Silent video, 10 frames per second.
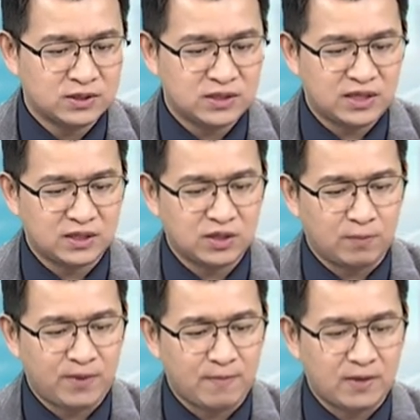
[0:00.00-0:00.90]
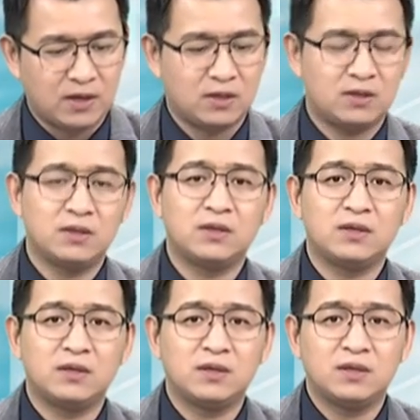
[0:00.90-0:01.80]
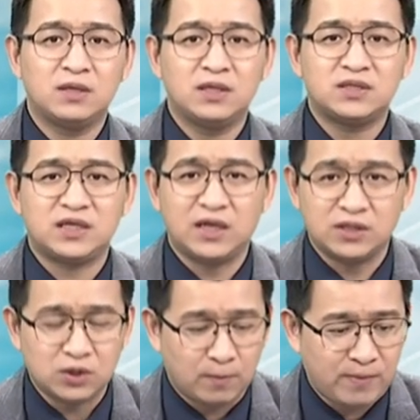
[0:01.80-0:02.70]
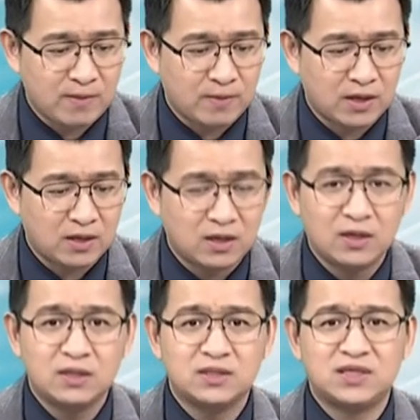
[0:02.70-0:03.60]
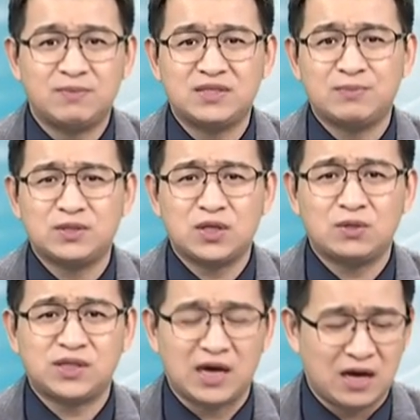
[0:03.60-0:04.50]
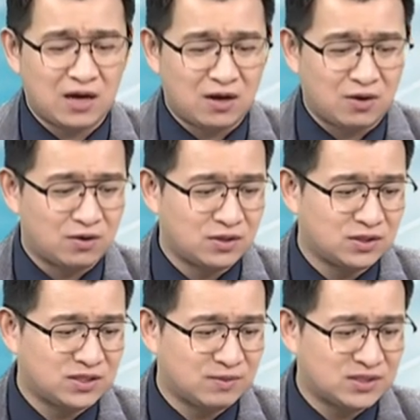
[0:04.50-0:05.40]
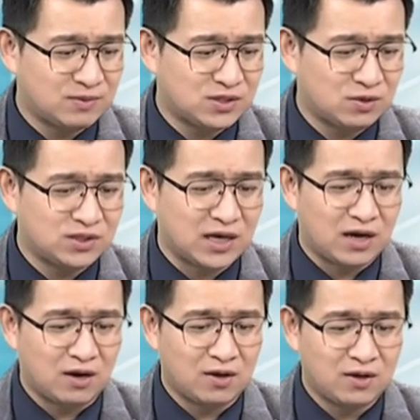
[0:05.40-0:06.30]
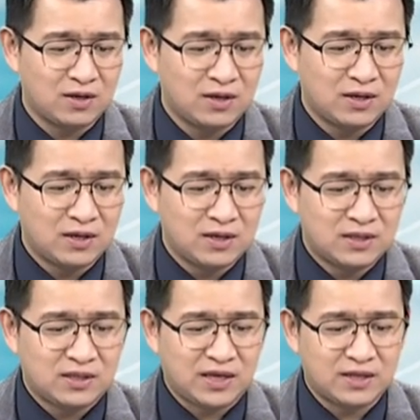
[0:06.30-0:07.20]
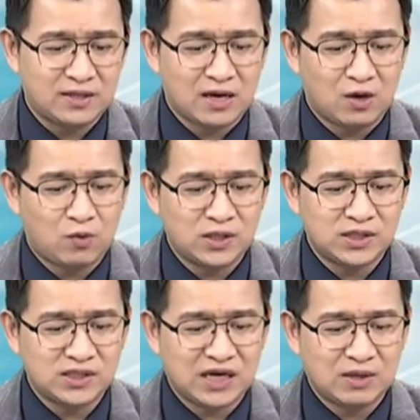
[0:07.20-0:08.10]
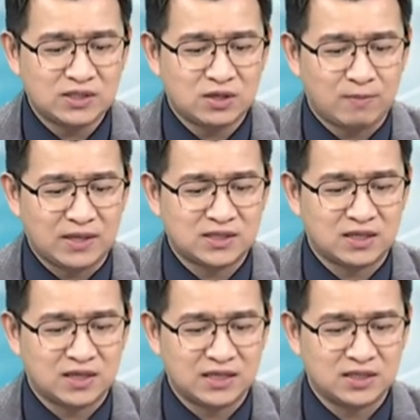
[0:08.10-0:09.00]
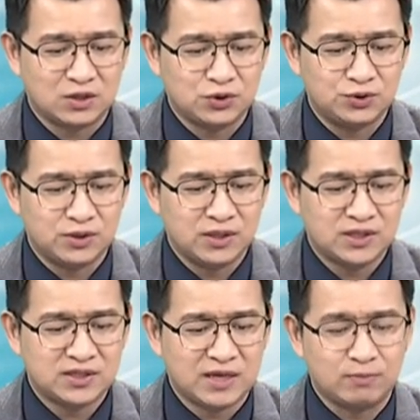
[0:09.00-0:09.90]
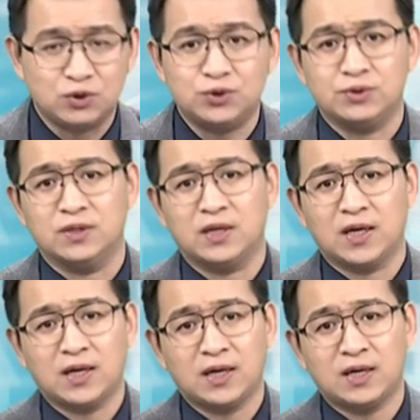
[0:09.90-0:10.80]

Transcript: 这条线有变吗？这条线有变吗？怎么这么凑巧？怎么这么凑巧？点到关键价位之后，马上弹上去，下不去了啦，